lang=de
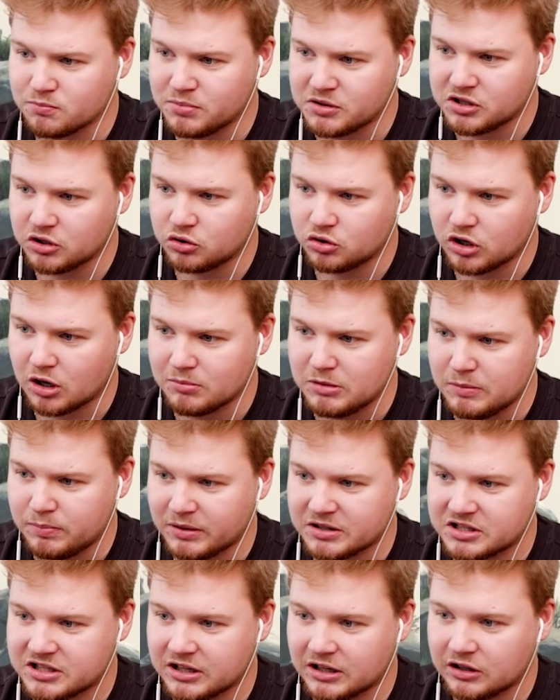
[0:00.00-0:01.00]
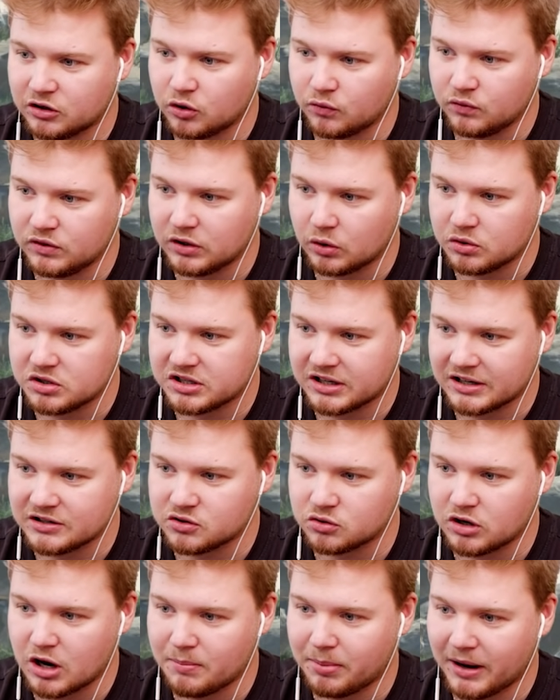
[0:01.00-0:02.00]
so ein bisschen Dynamit platzieren. Dann dürfen die auch nicht ganz
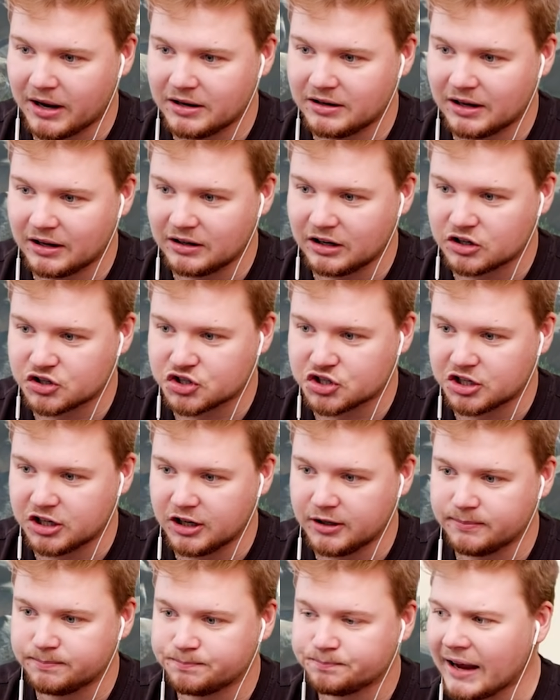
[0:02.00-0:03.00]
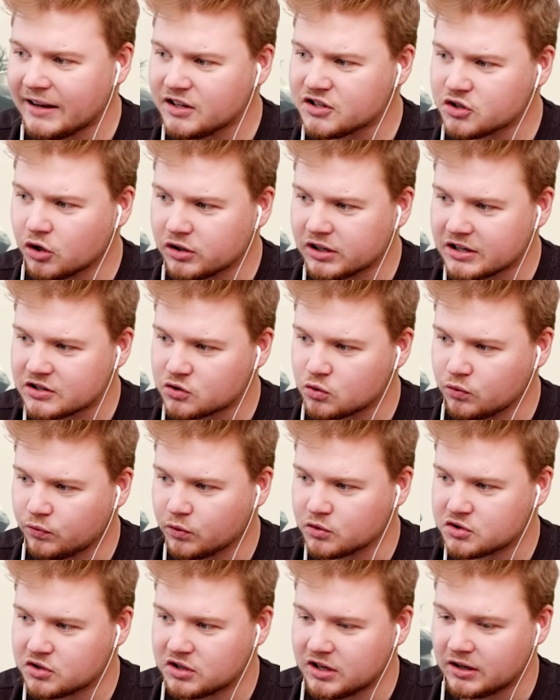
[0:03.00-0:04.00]
so nah beieinander stehen. Eigentlich sollte das gut
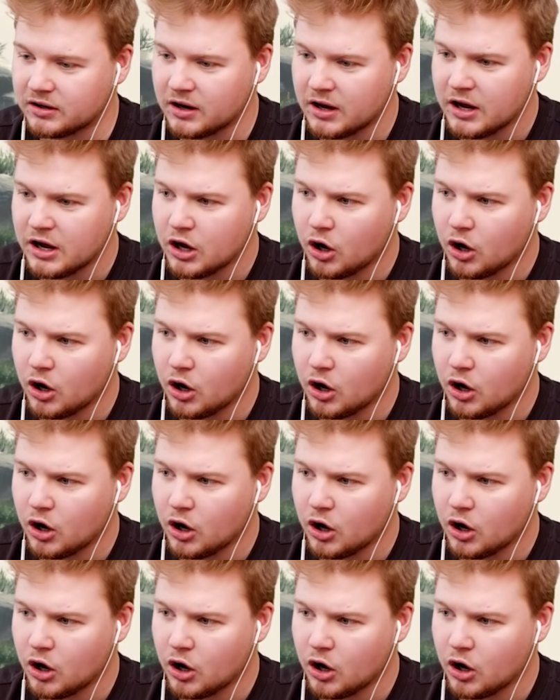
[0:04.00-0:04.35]
funktionieren.